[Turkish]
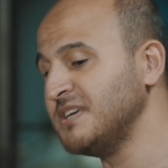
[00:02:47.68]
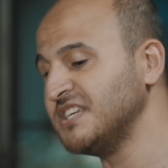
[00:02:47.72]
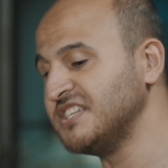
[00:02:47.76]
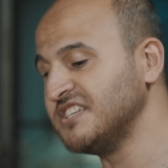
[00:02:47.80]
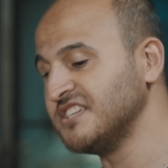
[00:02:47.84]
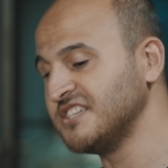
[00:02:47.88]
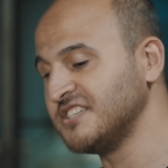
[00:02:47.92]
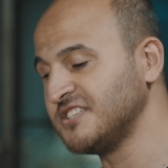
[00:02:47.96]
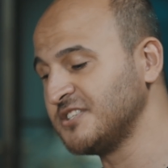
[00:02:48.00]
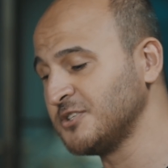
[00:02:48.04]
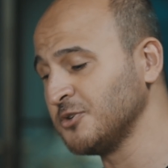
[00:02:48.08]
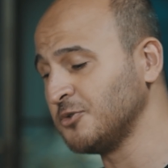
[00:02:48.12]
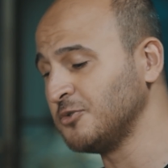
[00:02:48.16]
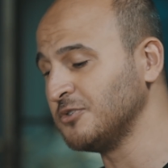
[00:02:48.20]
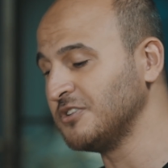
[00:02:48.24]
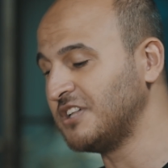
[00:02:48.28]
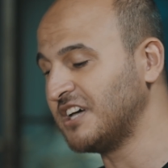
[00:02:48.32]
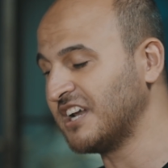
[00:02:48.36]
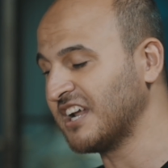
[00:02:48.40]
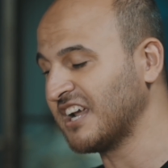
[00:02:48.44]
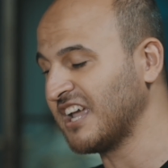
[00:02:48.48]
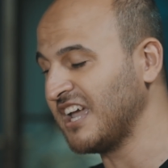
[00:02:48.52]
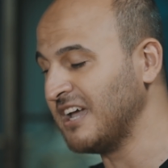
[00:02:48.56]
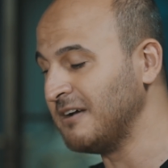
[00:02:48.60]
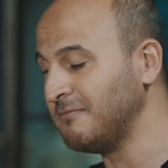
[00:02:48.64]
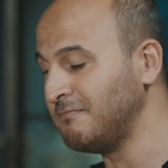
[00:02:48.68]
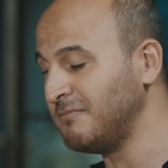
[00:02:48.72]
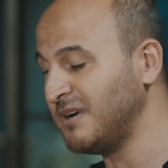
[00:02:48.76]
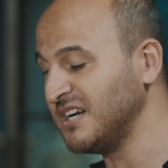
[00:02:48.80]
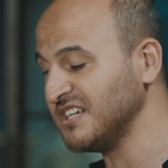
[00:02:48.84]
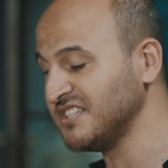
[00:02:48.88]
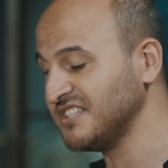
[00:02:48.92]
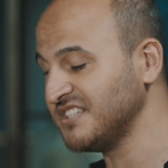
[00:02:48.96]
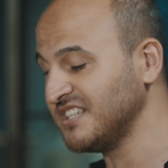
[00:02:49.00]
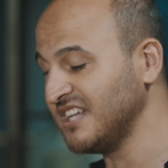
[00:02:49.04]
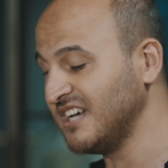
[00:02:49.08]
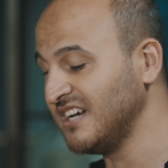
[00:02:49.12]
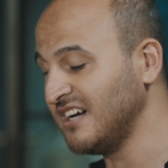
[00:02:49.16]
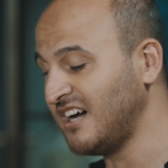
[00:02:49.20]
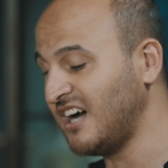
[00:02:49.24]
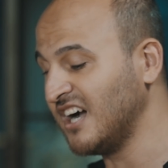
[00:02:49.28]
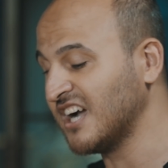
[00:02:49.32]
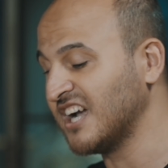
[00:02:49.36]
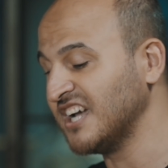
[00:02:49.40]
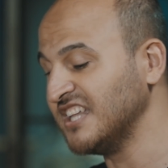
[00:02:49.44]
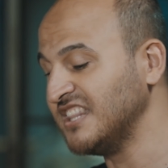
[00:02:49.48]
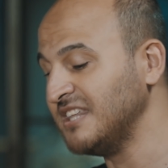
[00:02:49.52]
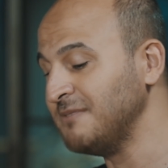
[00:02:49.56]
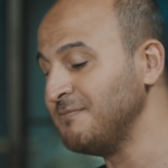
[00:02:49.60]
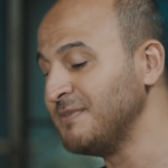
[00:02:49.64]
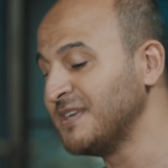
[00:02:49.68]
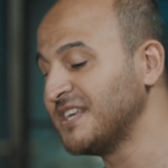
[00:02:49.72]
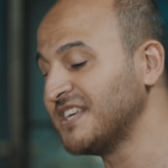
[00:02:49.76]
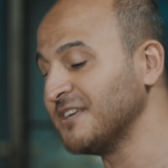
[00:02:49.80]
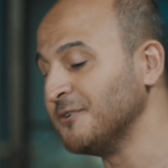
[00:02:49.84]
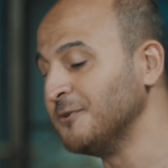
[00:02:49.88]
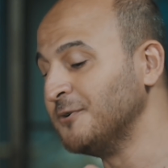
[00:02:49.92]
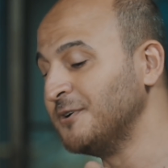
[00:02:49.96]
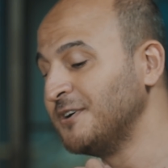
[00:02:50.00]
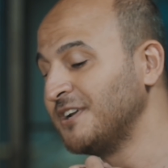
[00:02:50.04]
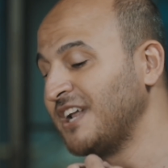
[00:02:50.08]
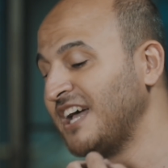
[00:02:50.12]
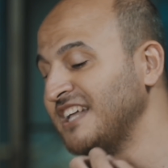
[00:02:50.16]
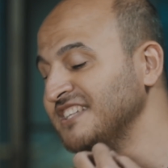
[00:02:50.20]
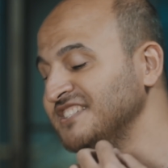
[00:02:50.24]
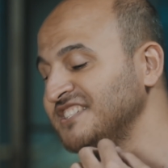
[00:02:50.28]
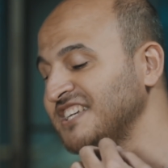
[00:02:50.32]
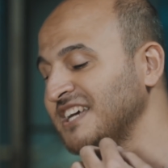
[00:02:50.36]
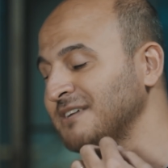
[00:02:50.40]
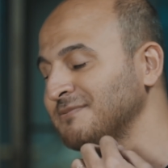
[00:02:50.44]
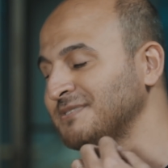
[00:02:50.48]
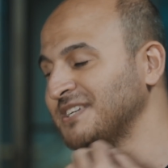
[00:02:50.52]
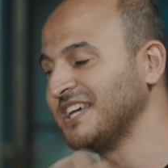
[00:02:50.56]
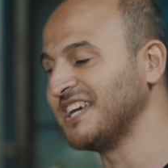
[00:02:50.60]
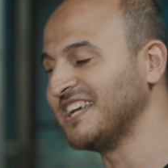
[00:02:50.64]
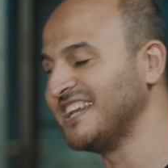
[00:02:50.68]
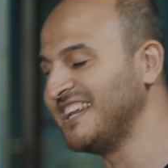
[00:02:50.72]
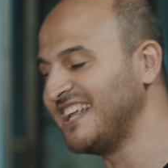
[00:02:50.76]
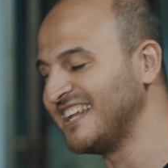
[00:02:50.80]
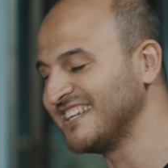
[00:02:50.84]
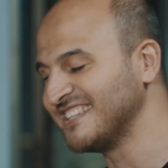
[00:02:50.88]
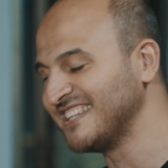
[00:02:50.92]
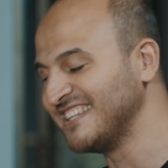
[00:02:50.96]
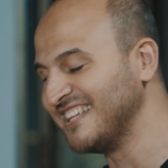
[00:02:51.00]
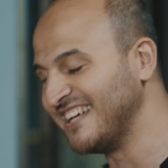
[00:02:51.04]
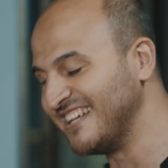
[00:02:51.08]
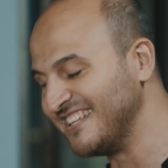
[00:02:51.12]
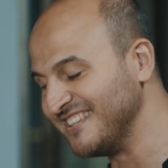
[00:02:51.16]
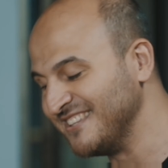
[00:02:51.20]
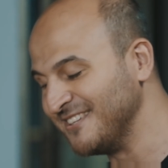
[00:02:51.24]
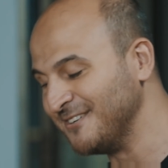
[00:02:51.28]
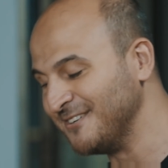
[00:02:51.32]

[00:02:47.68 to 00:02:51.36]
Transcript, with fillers: becerisi olarak en başta. Akademik öğreneceğim şeylerden